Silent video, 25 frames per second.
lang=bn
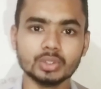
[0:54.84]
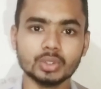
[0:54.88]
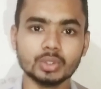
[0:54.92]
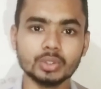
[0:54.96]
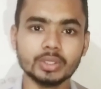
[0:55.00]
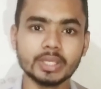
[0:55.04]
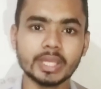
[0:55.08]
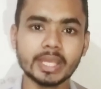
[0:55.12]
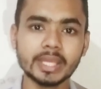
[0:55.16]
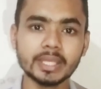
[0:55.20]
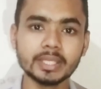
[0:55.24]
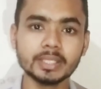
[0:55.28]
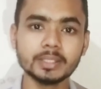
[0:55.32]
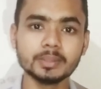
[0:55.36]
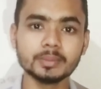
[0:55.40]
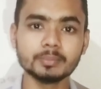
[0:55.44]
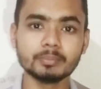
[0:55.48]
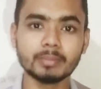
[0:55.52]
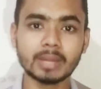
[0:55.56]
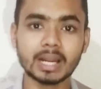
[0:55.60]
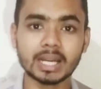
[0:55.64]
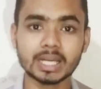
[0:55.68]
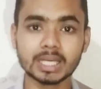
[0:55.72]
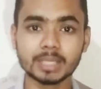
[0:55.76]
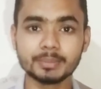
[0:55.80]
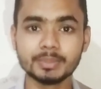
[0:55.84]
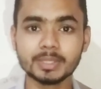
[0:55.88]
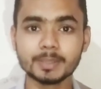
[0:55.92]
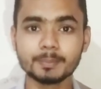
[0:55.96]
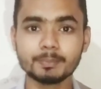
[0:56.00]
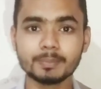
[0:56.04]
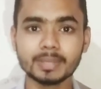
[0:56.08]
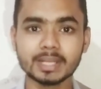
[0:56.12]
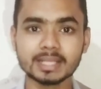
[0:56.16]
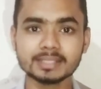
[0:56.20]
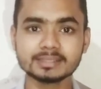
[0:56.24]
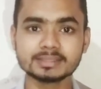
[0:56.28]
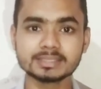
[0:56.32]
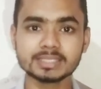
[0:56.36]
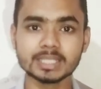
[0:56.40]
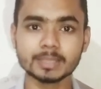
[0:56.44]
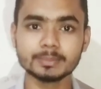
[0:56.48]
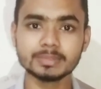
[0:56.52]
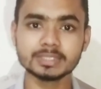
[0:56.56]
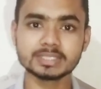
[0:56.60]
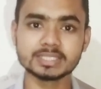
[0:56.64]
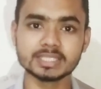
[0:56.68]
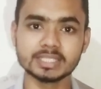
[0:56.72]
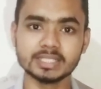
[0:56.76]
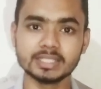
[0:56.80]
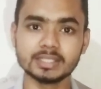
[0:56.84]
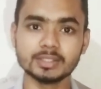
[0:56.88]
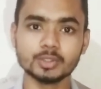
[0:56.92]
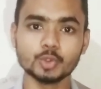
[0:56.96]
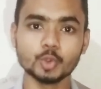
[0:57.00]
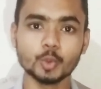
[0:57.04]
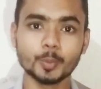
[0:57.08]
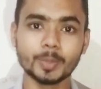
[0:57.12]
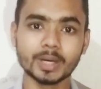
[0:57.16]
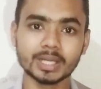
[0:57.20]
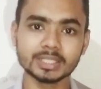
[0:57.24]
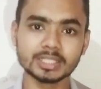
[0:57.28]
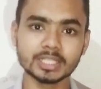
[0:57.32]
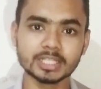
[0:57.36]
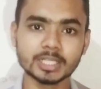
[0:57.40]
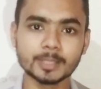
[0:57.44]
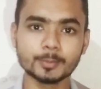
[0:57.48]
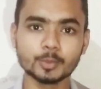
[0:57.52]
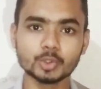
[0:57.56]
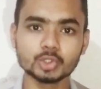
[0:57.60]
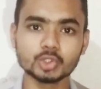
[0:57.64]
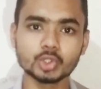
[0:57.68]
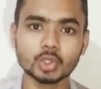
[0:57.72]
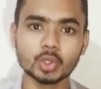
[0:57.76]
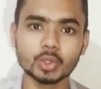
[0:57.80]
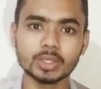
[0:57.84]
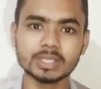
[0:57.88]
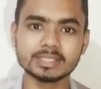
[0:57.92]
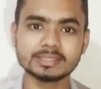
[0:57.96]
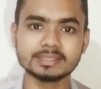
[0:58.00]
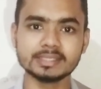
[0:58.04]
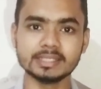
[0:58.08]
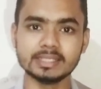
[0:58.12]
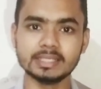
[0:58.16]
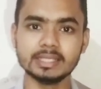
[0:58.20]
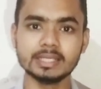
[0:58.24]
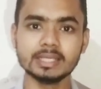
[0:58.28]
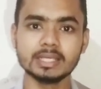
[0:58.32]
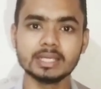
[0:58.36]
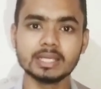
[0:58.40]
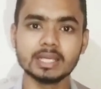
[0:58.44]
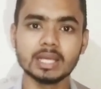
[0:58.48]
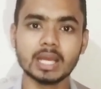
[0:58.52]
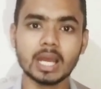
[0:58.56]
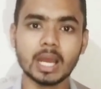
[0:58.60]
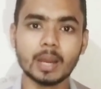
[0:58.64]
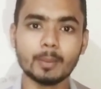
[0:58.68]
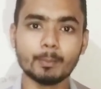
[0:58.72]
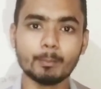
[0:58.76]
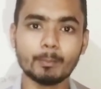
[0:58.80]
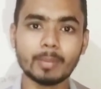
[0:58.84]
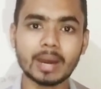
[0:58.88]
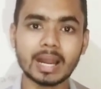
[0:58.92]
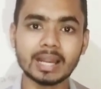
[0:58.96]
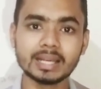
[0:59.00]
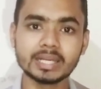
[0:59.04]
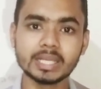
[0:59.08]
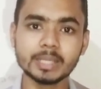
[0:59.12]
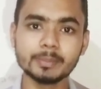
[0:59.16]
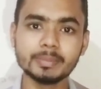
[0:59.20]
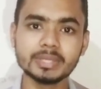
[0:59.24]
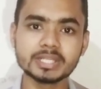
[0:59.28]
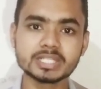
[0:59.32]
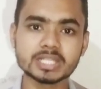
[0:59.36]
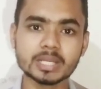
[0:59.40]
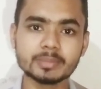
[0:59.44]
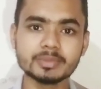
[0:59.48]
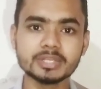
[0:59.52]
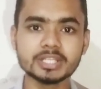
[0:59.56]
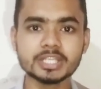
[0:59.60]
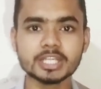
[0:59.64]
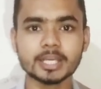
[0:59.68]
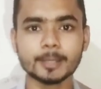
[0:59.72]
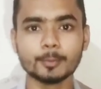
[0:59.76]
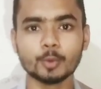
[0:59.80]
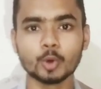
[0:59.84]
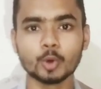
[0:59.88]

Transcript: তো এই মাল্টিভিট প্লাস ট্যাবলেটের উপাদানের মধ্যে রয়েছে মাল্টিভিটামিন